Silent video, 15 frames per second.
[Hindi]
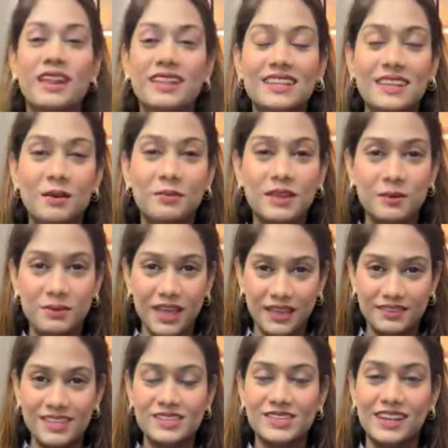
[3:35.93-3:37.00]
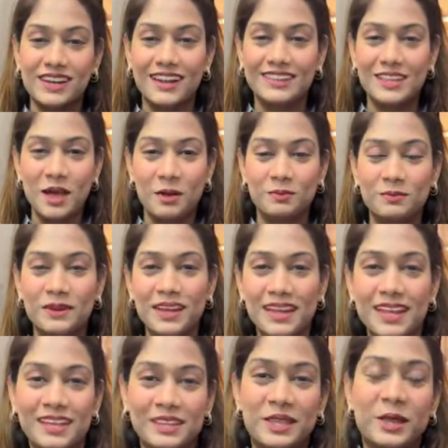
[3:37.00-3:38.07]
मेरा दिन अभी अभी ऐसे ही चल रहा था अब
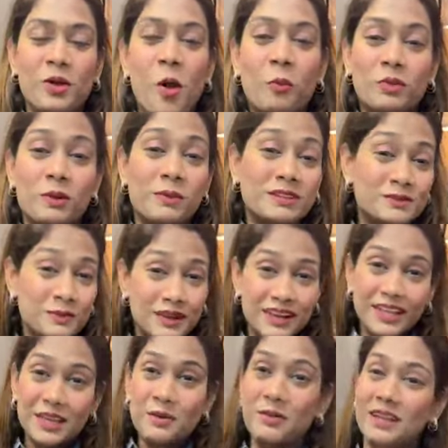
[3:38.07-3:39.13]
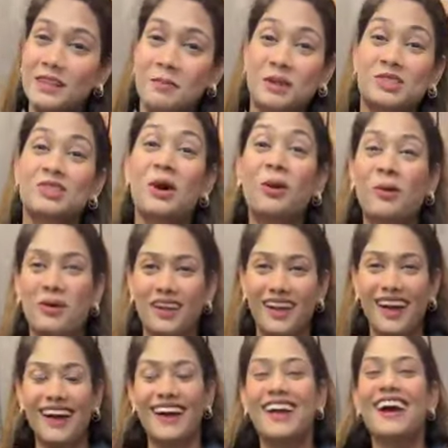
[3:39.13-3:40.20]
इतने कॉम्प्लीमेंट्स मिलने के बाद अब अच्छा हो
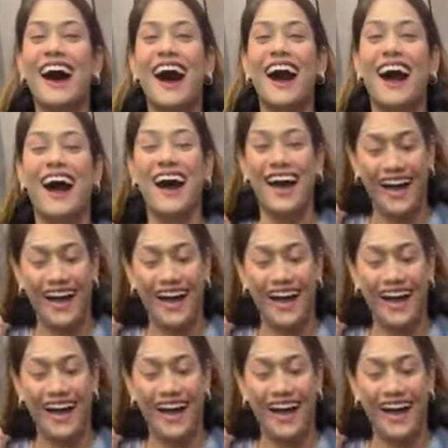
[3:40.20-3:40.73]
गया